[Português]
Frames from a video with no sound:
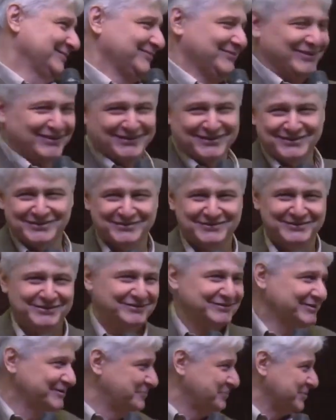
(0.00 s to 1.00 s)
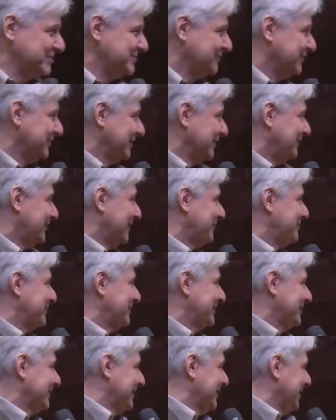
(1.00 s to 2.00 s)
Fala, isso não, depois eu vou levar a
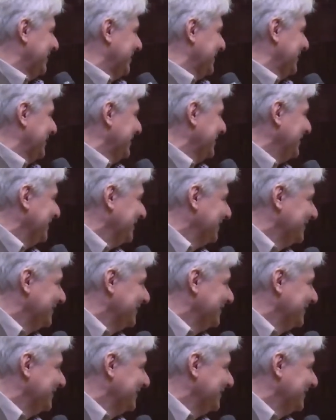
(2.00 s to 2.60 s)
branca aqui.